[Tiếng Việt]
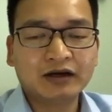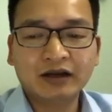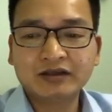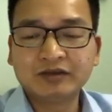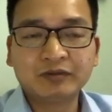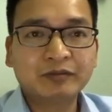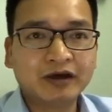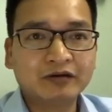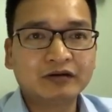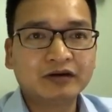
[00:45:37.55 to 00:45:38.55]
cái livestream tiếp
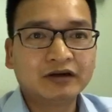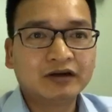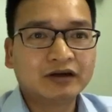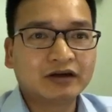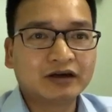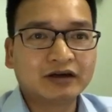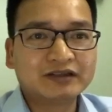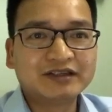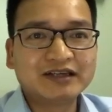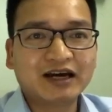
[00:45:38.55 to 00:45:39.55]
theo à,
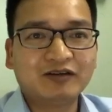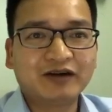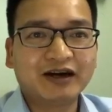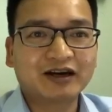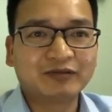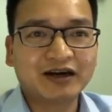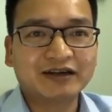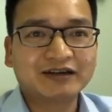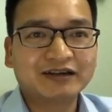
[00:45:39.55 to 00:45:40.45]
xin chào và hẹn gặp lại